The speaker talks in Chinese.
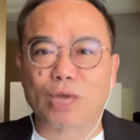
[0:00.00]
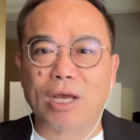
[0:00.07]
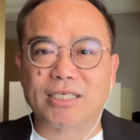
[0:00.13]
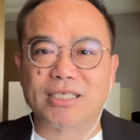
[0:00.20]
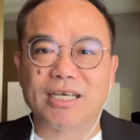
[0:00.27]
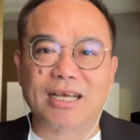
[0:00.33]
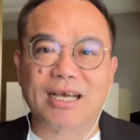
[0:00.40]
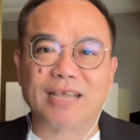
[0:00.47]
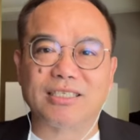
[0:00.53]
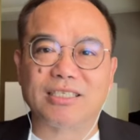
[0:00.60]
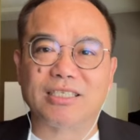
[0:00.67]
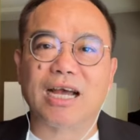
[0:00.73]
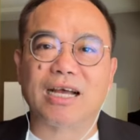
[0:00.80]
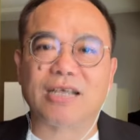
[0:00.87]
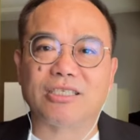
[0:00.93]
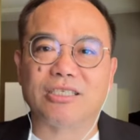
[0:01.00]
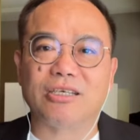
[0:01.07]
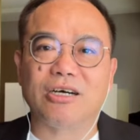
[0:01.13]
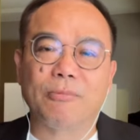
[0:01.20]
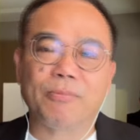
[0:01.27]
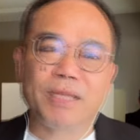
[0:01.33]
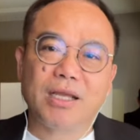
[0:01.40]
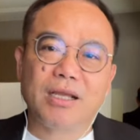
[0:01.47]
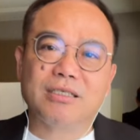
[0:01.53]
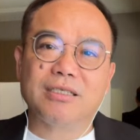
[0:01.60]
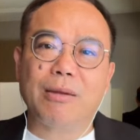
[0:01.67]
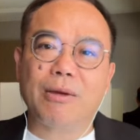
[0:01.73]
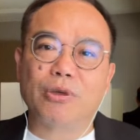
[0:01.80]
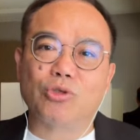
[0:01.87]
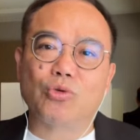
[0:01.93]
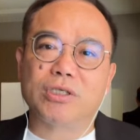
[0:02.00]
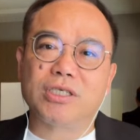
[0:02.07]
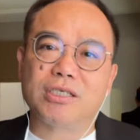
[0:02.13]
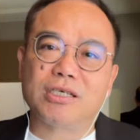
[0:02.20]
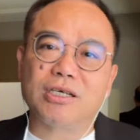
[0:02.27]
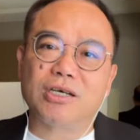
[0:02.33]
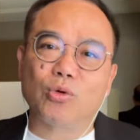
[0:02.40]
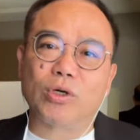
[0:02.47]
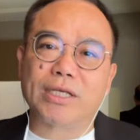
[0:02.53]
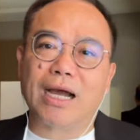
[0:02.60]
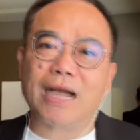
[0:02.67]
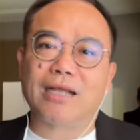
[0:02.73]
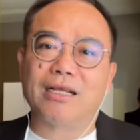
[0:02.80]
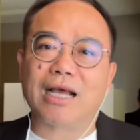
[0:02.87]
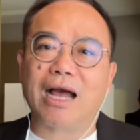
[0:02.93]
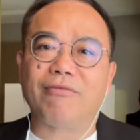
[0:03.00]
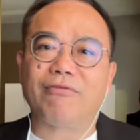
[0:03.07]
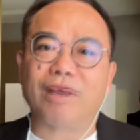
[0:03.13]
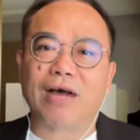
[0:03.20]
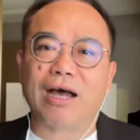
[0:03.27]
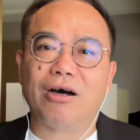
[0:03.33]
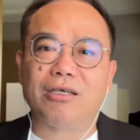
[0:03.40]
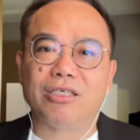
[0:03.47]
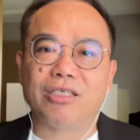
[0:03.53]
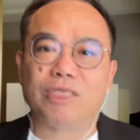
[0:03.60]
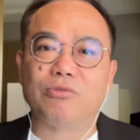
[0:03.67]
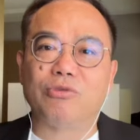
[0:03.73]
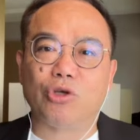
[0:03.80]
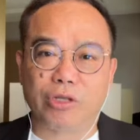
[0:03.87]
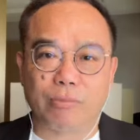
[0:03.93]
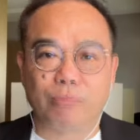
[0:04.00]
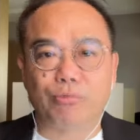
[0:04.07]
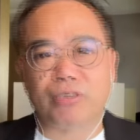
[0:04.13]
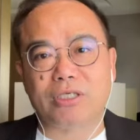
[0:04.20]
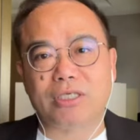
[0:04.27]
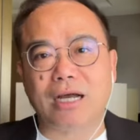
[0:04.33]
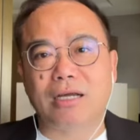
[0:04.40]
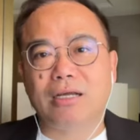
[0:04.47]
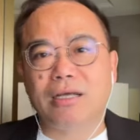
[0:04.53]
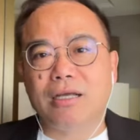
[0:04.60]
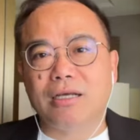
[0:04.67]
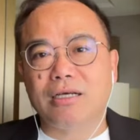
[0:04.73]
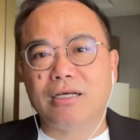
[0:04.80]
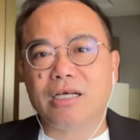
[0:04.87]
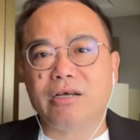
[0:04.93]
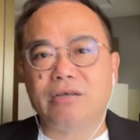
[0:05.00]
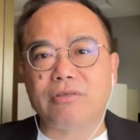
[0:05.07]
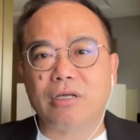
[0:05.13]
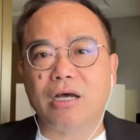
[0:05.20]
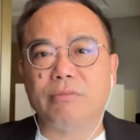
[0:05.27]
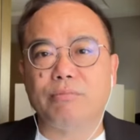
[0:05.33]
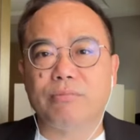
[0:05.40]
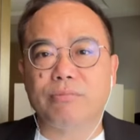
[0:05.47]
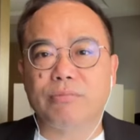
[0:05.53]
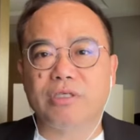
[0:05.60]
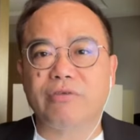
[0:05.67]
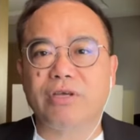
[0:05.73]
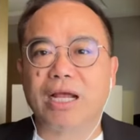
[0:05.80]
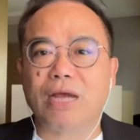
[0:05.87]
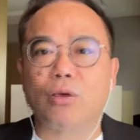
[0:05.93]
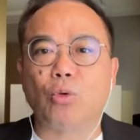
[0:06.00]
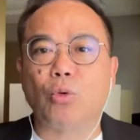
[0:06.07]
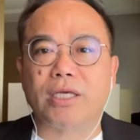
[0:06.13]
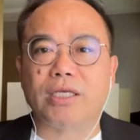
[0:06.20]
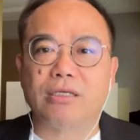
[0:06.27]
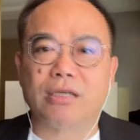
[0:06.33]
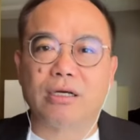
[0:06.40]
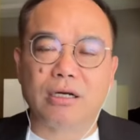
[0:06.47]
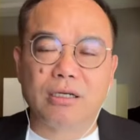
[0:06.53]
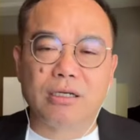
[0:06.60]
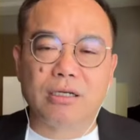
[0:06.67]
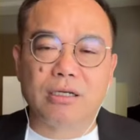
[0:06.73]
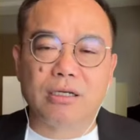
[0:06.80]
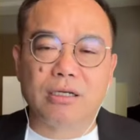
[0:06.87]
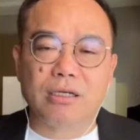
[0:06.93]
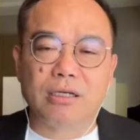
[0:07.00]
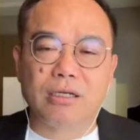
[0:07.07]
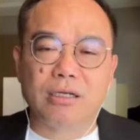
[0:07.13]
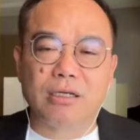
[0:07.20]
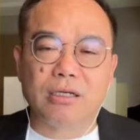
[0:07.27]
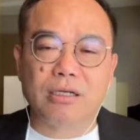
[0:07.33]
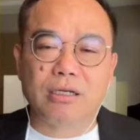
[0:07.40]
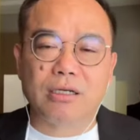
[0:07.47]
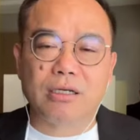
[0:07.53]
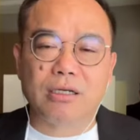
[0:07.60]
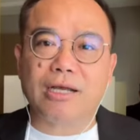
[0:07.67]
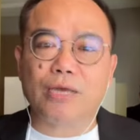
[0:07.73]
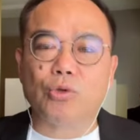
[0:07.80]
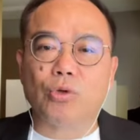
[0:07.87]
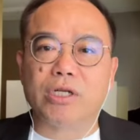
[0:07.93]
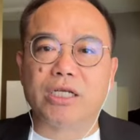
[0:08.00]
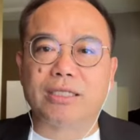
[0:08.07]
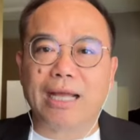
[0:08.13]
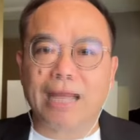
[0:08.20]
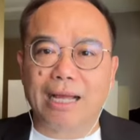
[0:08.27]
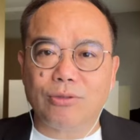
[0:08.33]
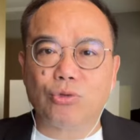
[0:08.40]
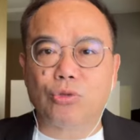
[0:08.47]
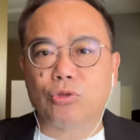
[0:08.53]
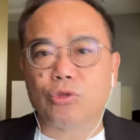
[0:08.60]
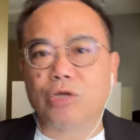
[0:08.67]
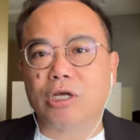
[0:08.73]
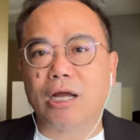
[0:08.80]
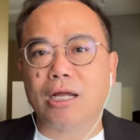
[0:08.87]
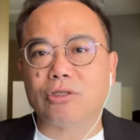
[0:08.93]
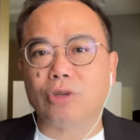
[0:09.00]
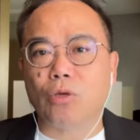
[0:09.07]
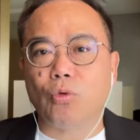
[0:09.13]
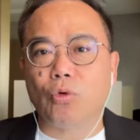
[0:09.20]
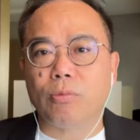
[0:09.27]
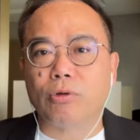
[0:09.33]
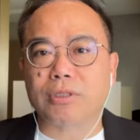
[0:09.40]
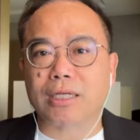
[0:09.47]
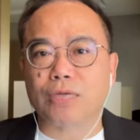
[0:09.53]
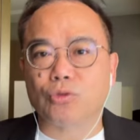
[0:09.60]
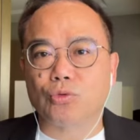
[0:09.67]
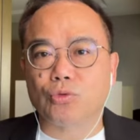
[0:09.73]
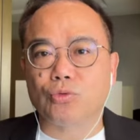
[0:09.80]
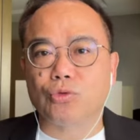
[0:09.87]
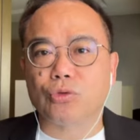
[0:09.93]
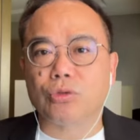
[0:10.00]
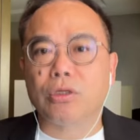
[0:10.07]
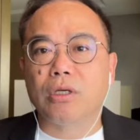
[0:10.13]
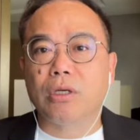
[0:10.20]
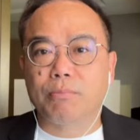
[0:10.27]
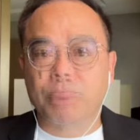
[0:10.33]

先开始降息哦。这代表说，其实各国央行的看法哦，已经有点不一样。可是很很这非常诡异哦。因为事实上，如果你单纯去看通货膨胀的数据，必